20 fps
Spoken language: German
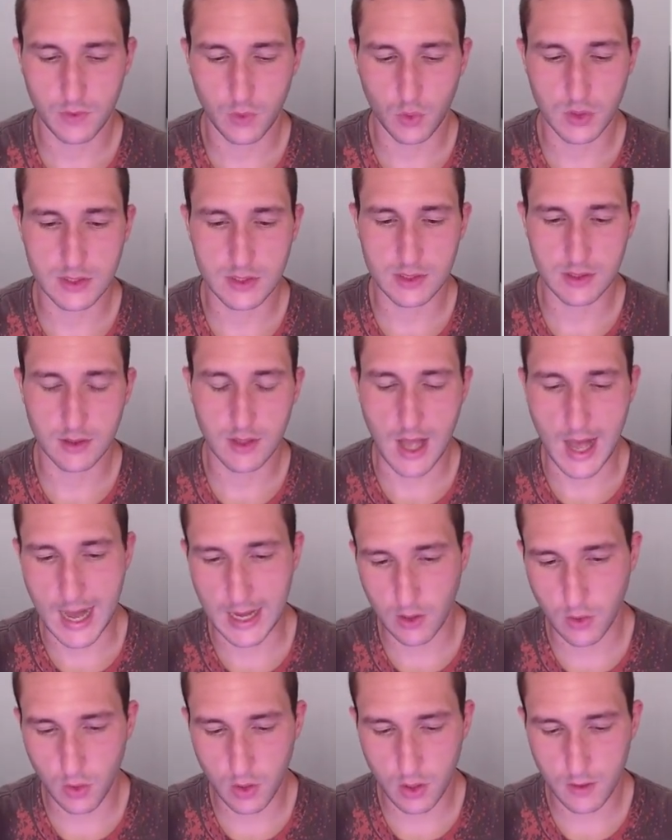uns
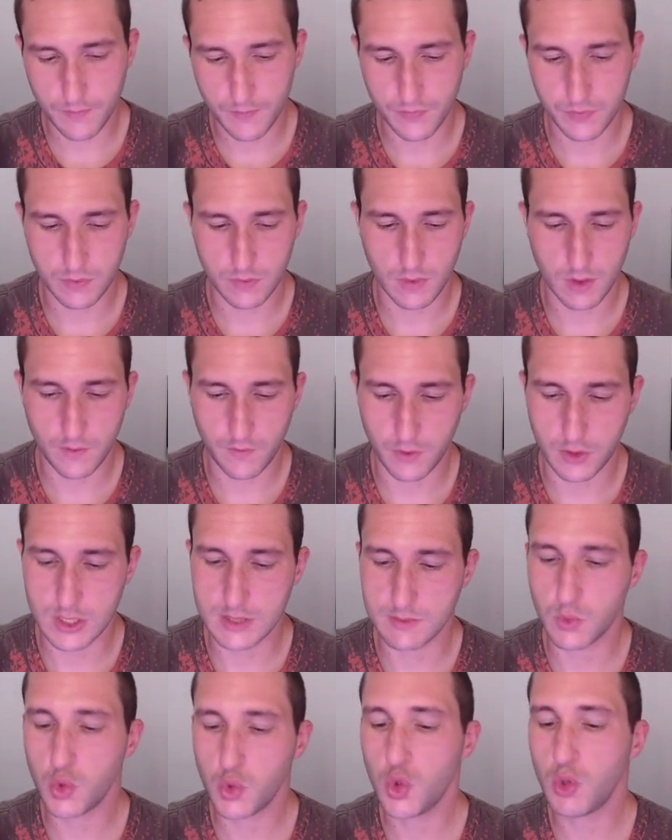angucken, von
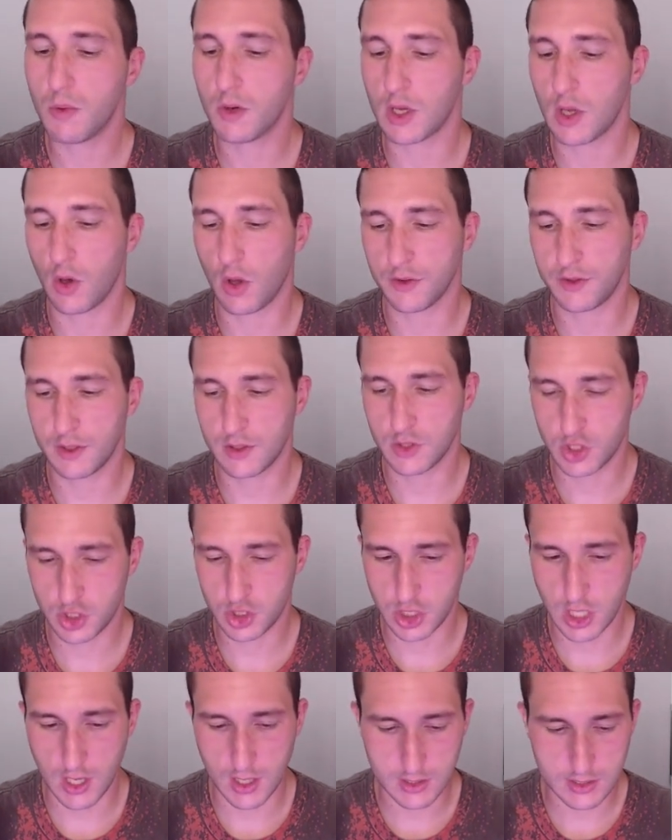diesem übergeordneten
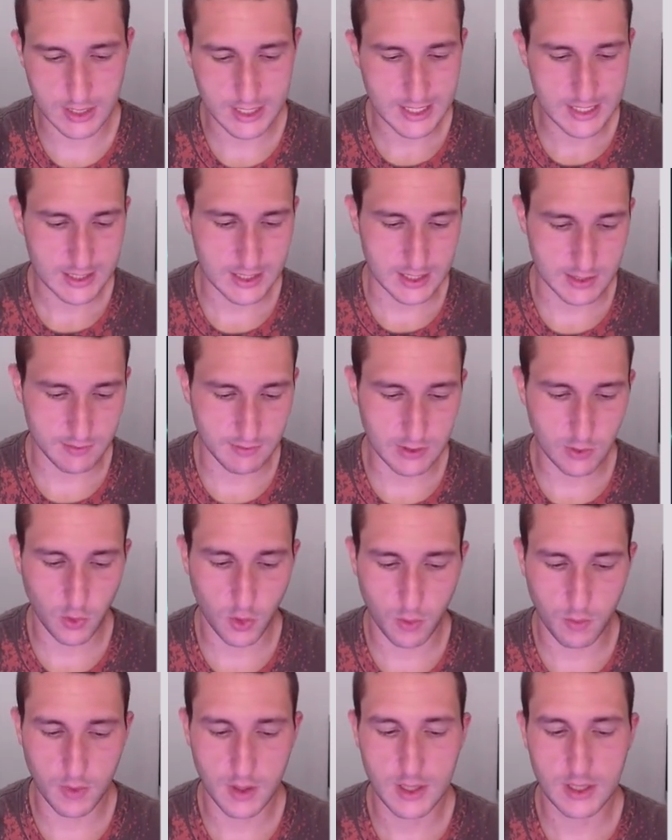Chart, dass
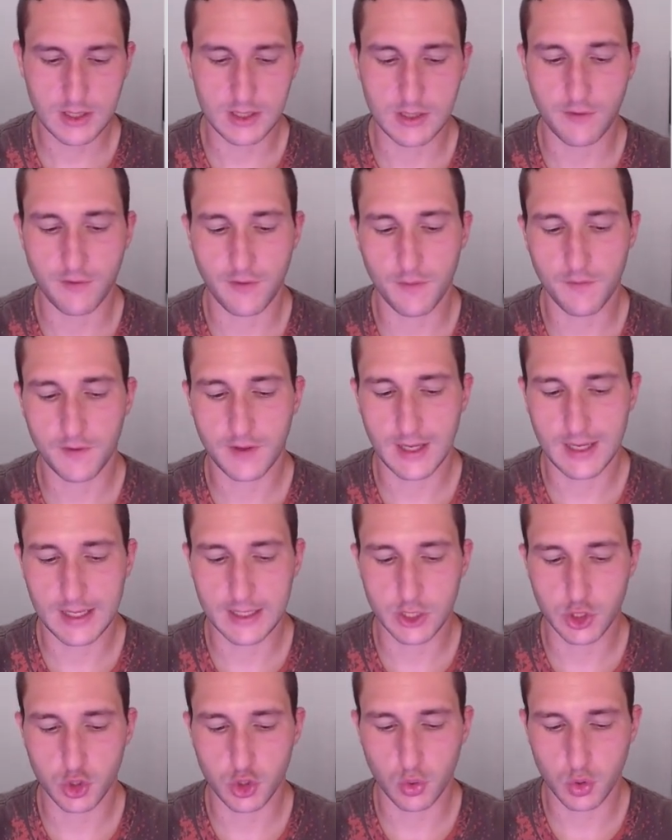wiederum die
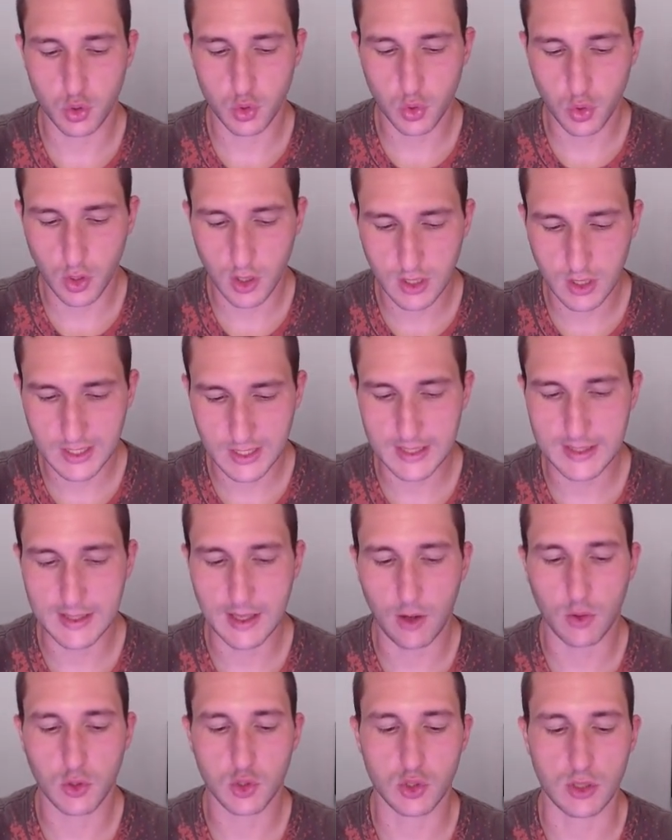fünfteilige Struktur
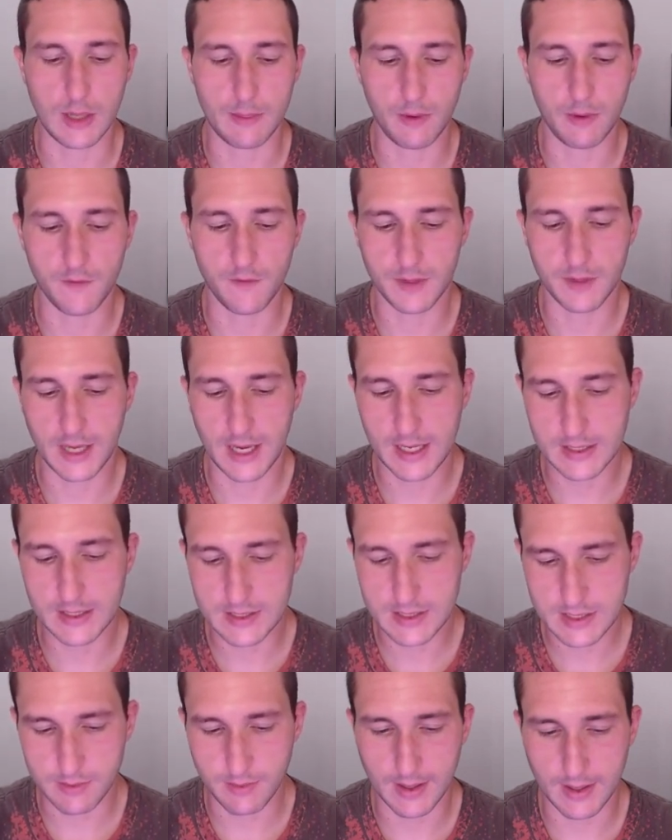genauso abläuft. Mit
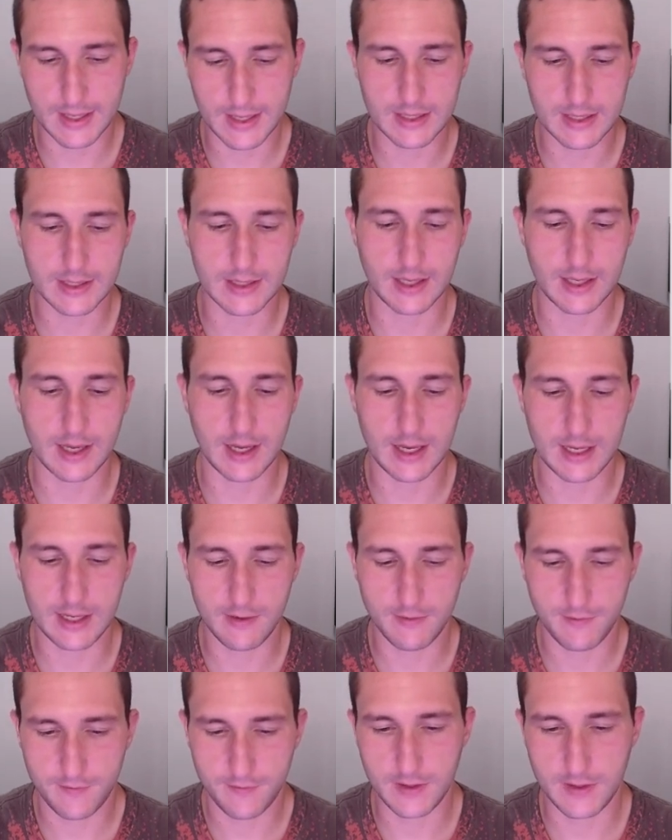1, 2, 3,
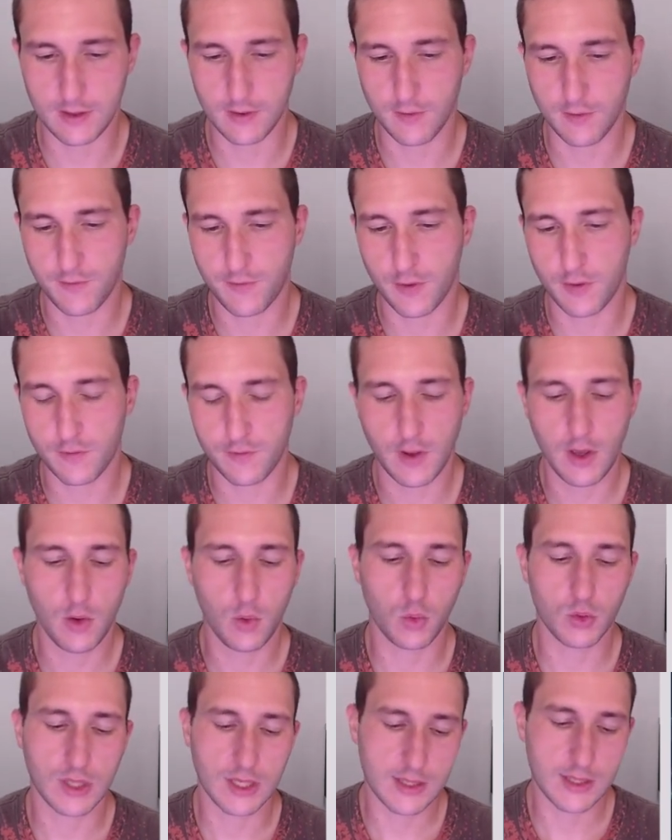4, 5
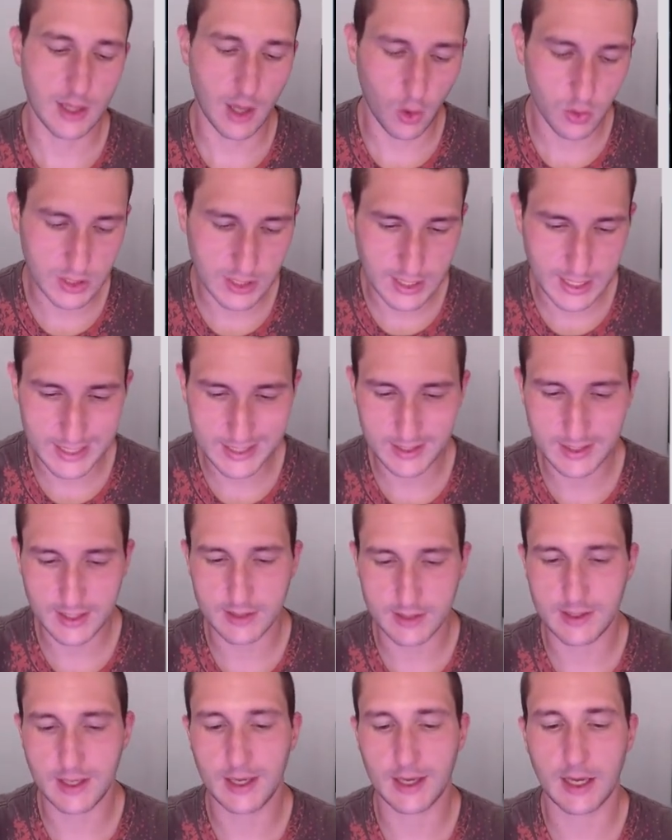und genau die gleichen
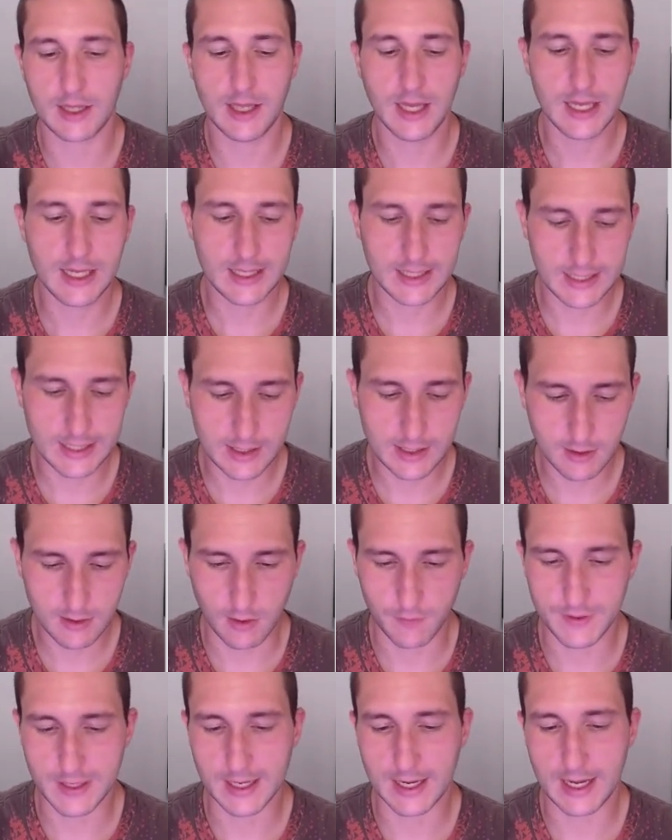Kriterien hier
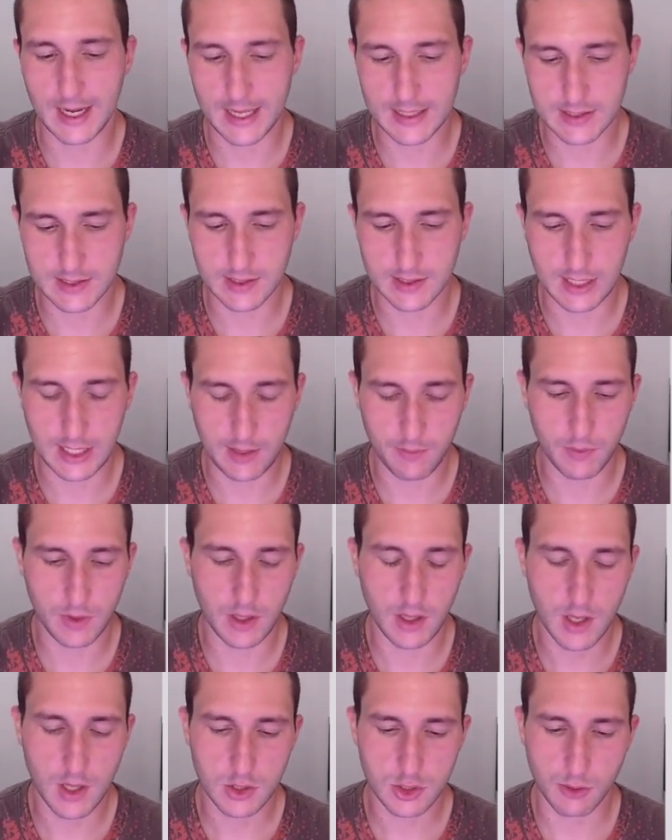auf der kleinsten Ebene
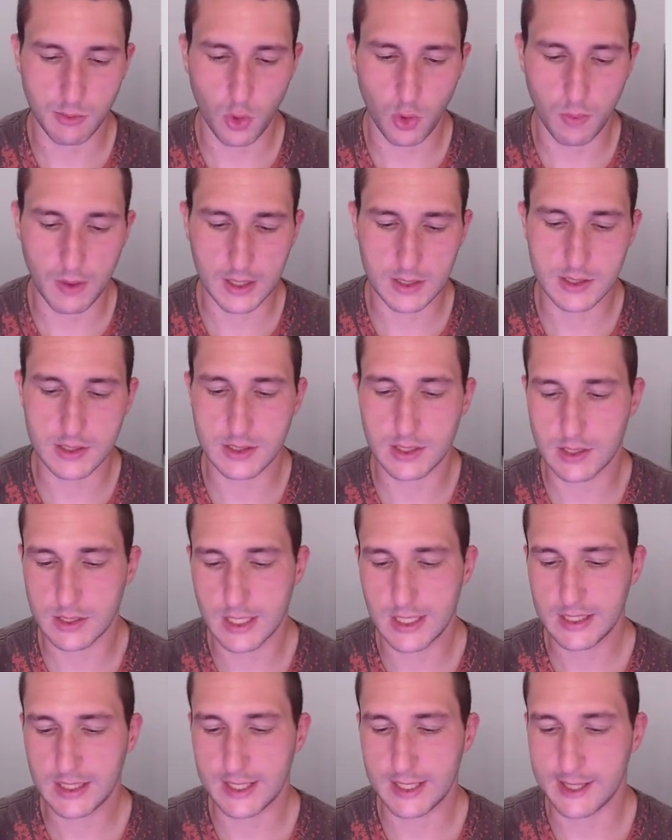zu beobachten sind,
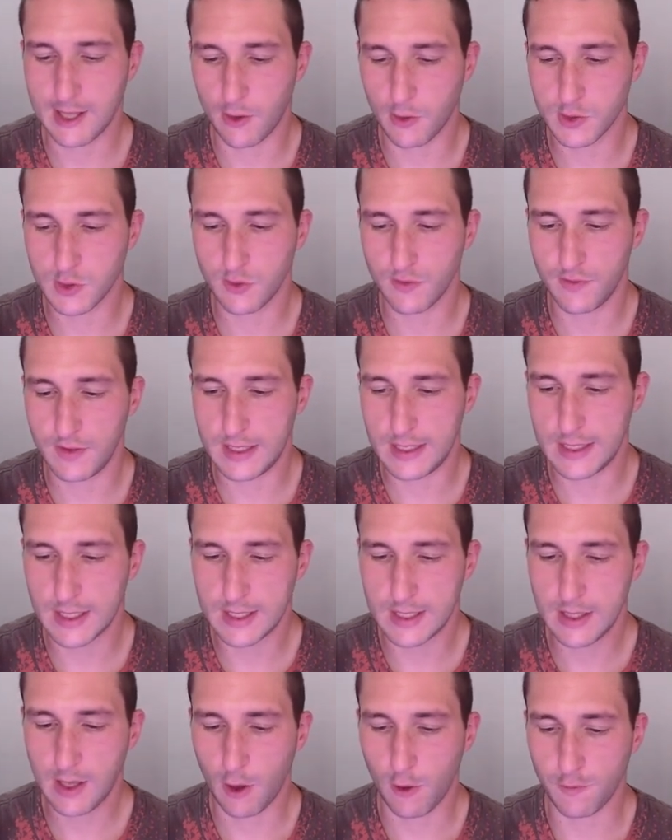genauso wie
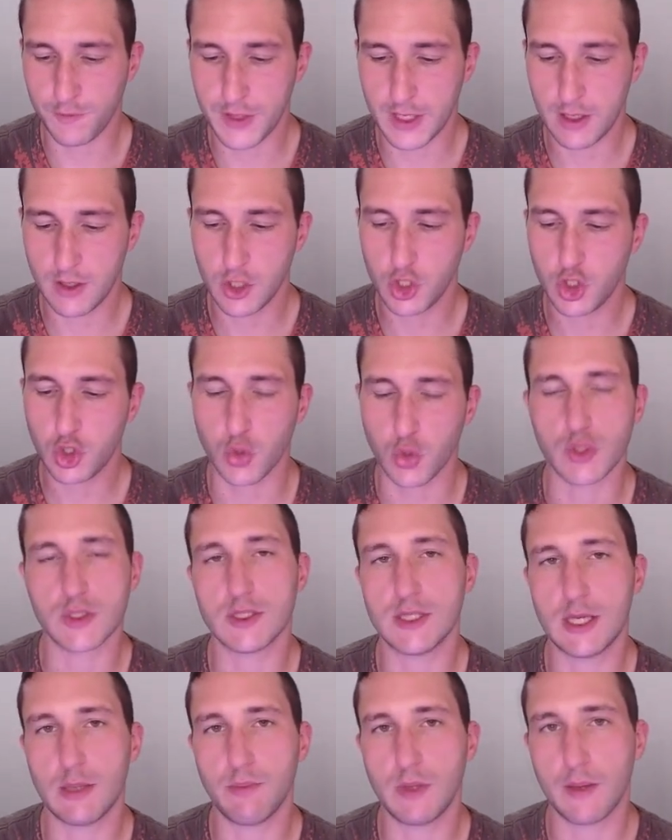auf der
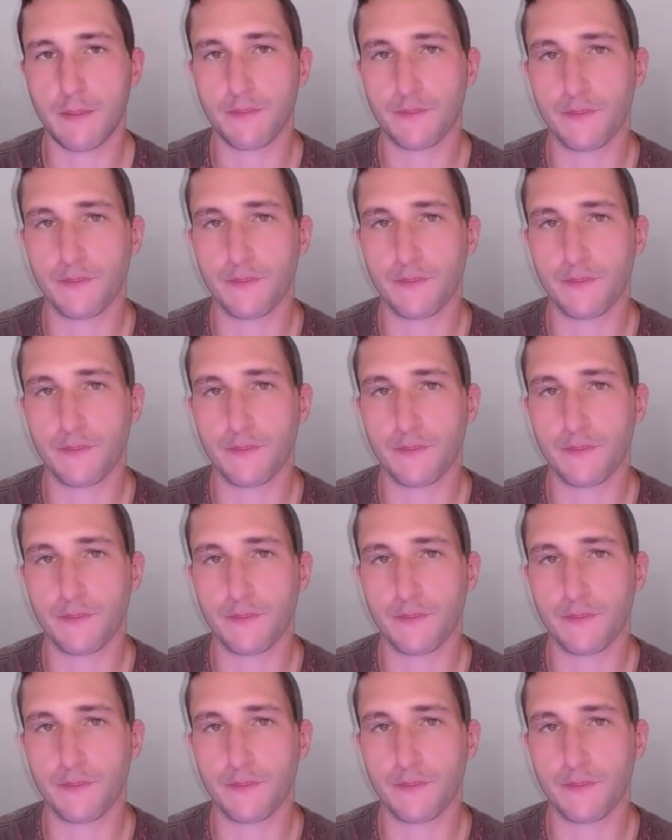größten Ebene.